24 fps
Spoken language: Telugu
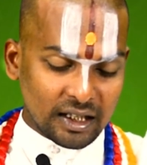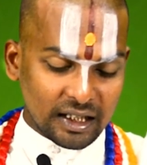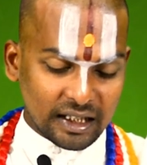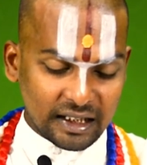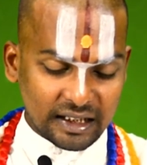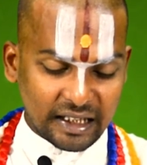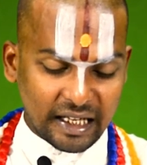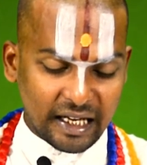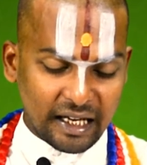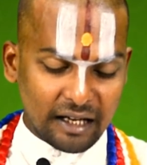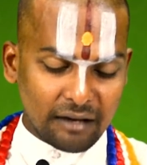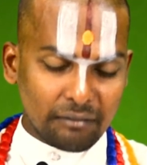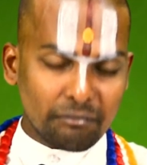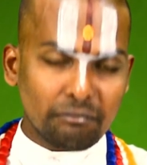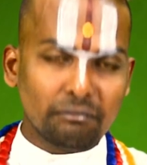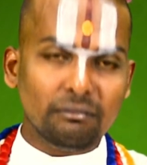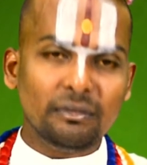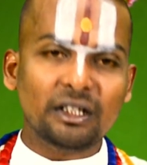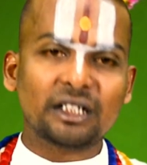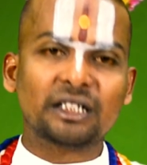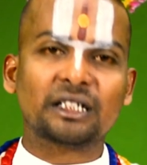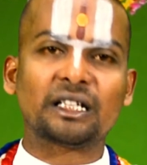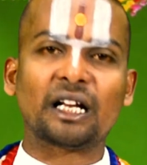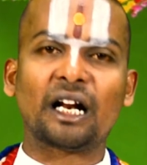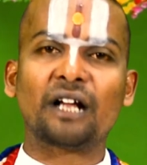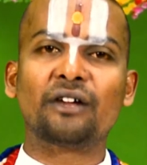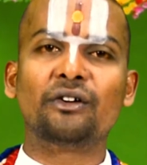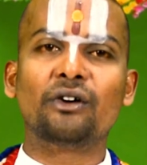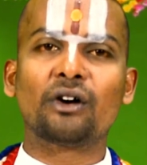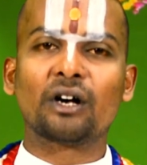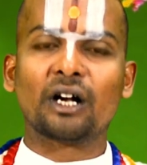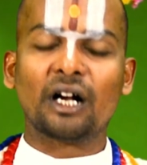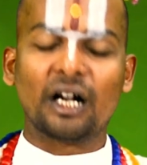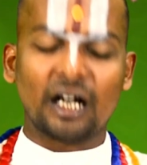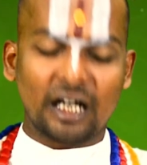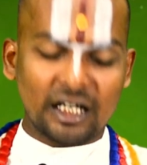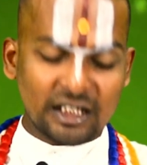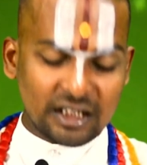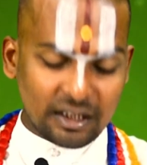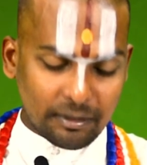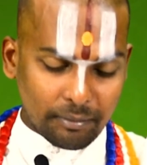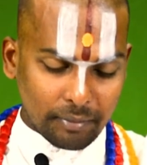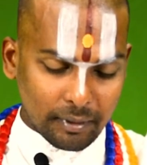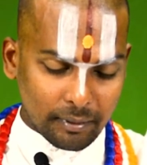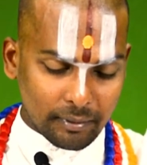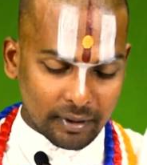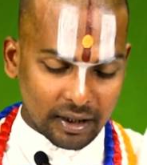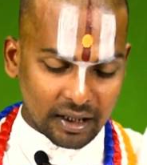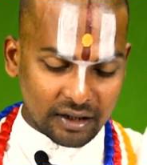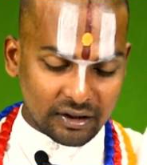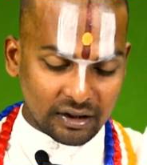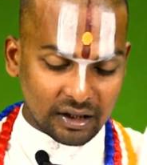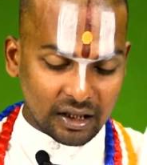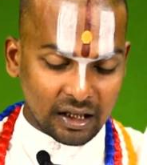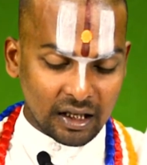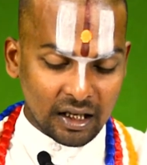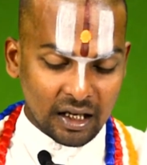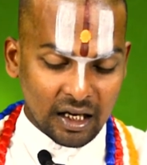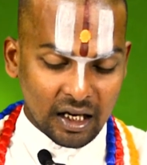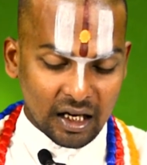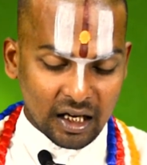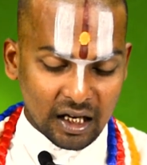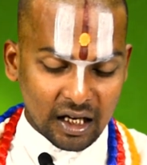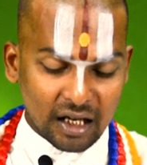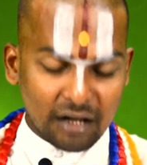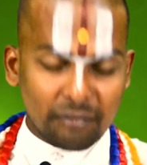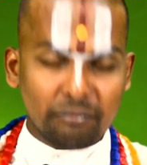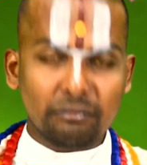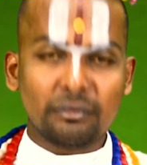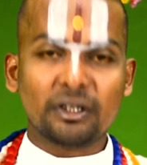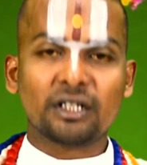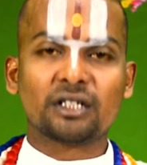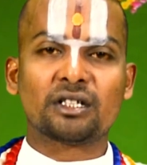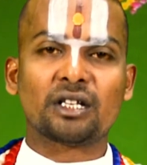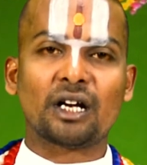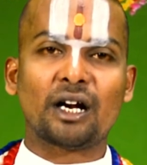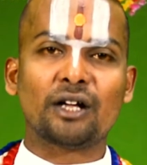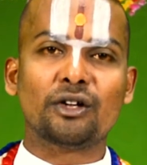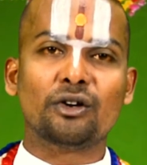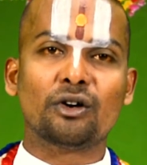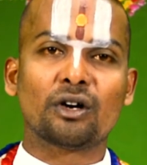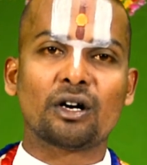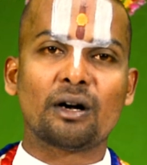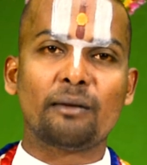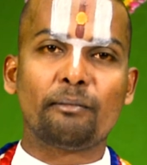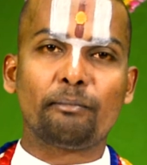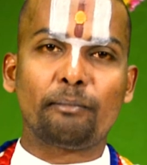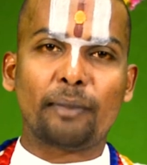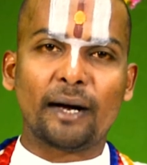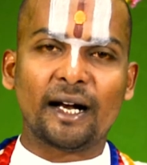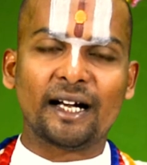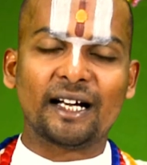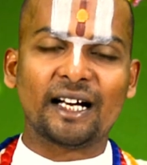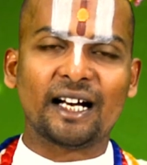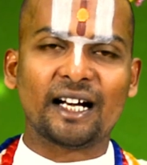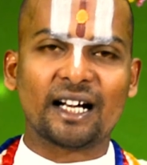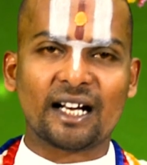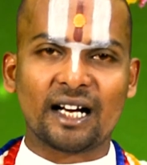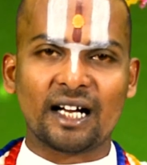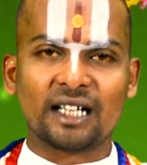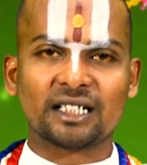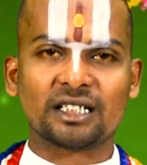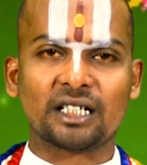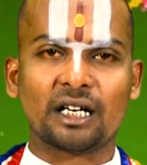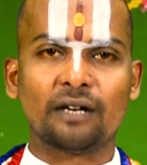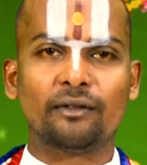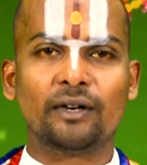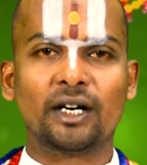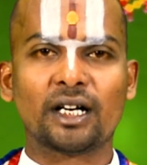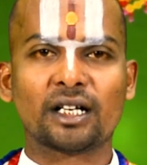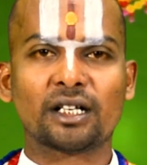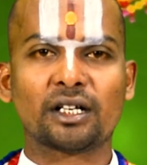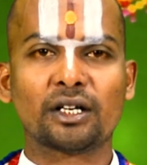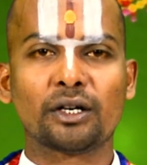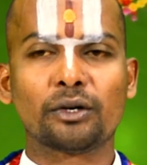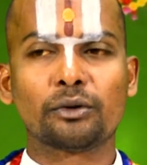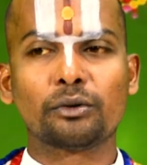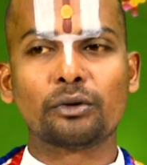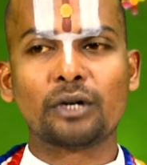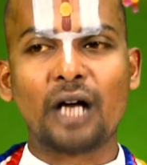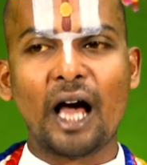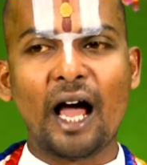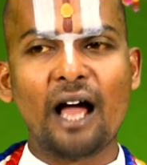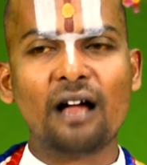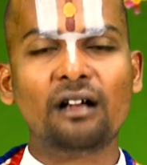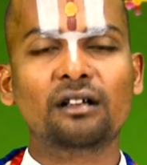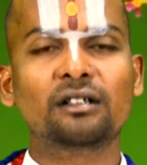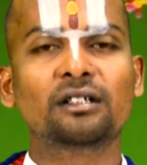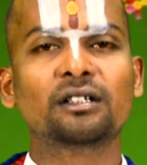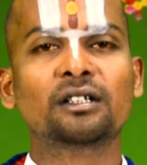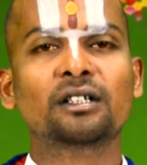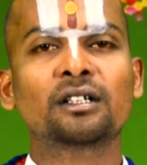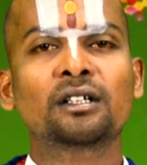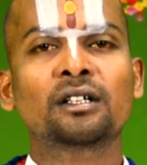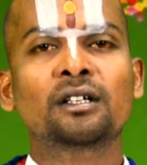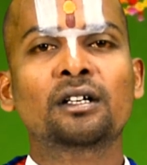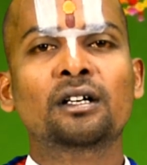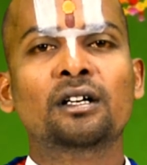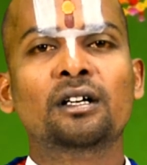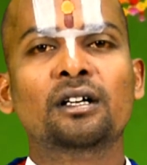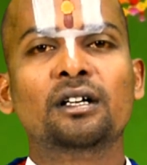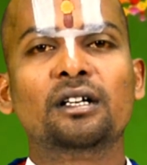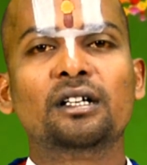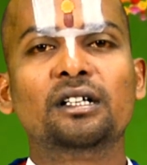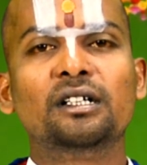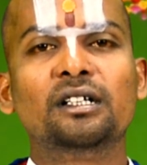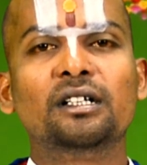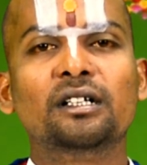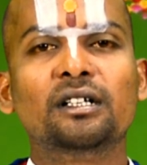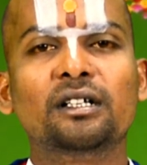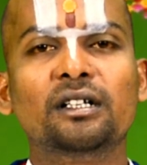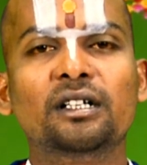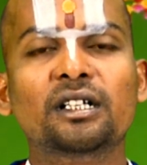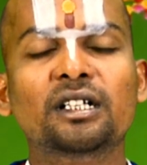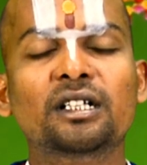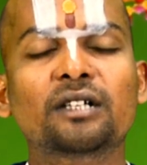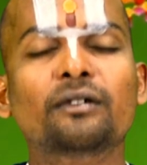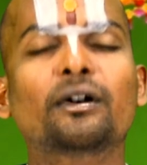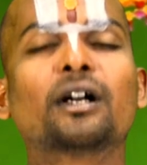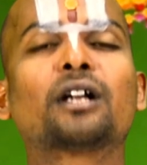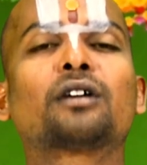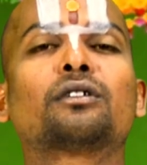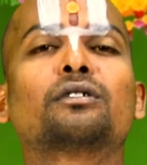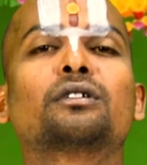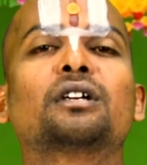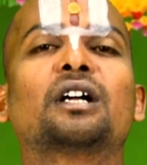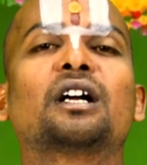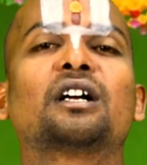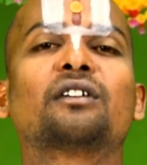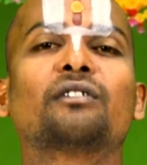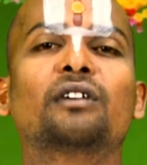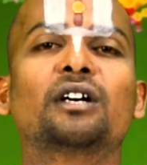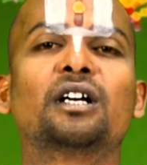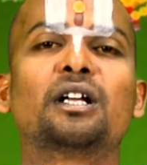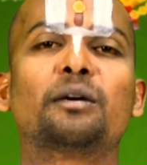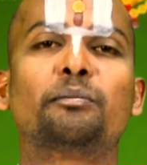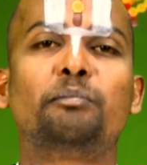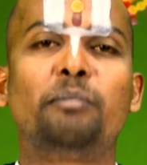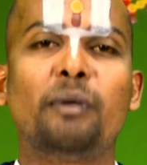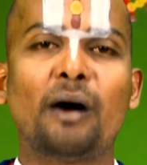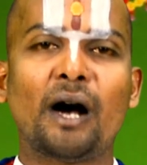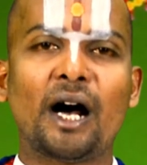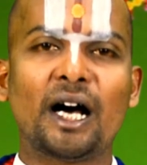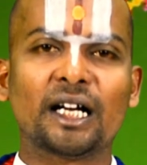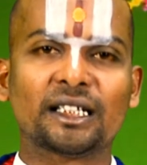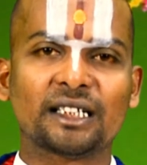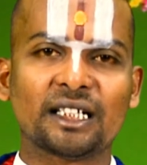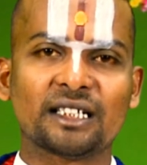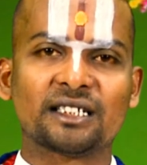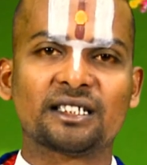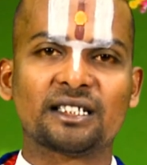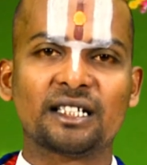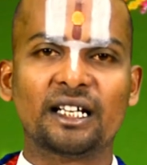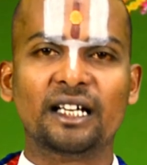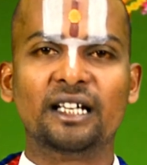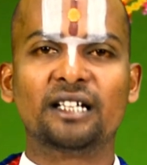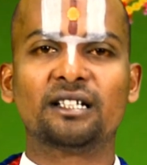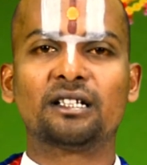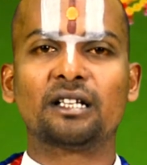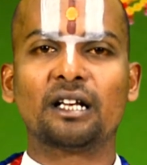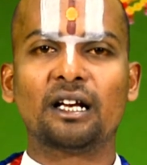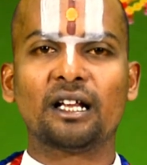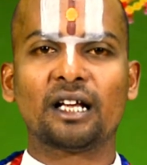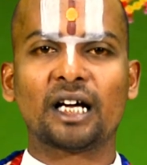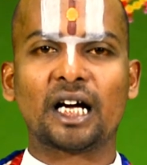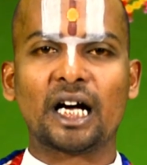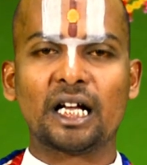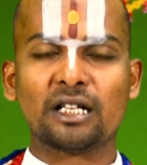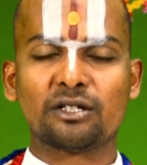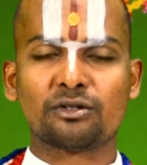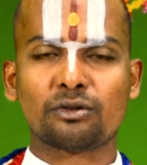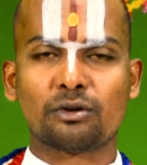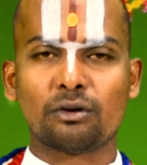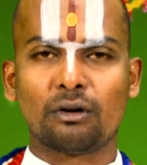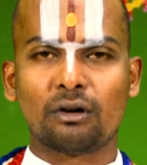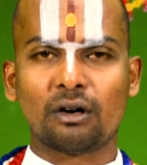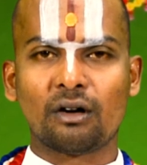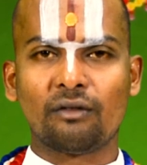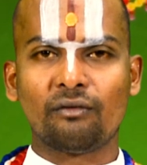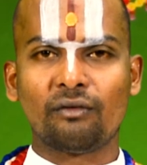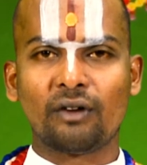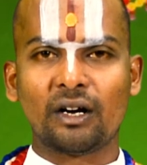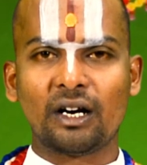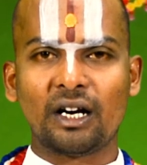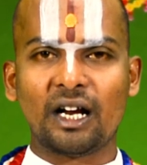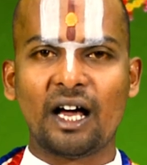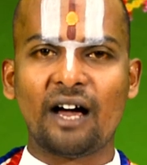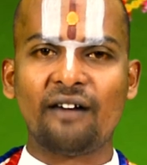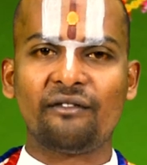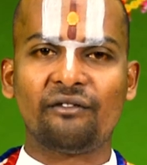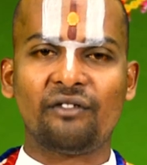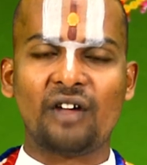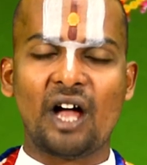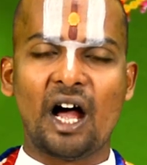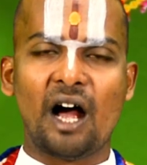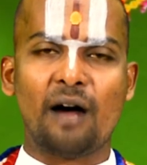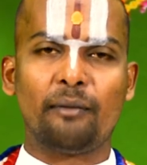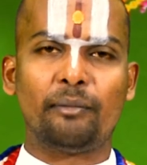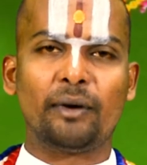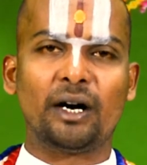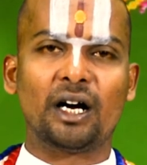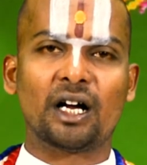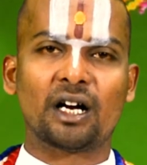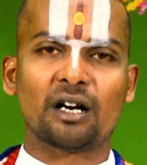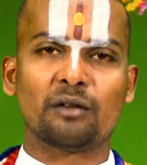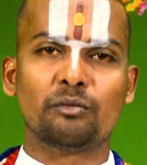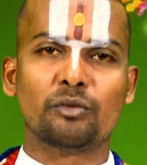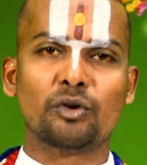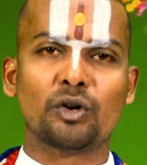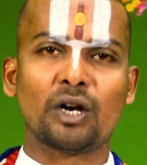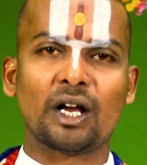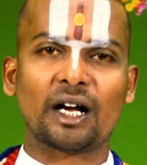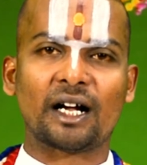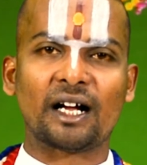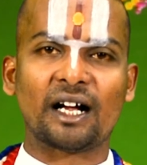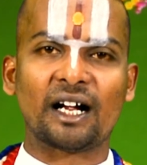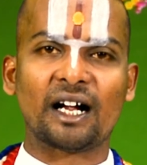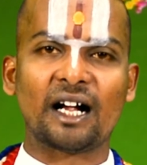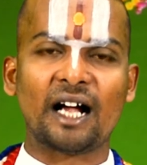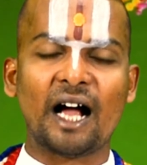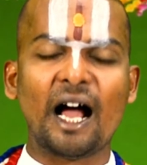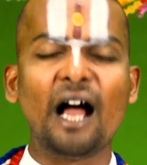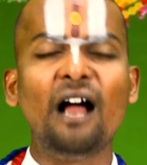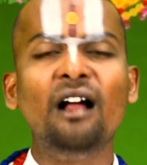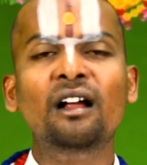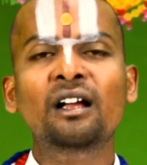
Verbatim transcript: ఇది మిత్రయోగంగా చెప్పబడింది ఈ మిత్రయోగం పన్నెండు రాసిన వారికి కూడా ఇదివరకు ఉన్నటువంటి పాత స్నేహితులను కలుసుకోవడం వల్ల వ్యాపార మూలకంగా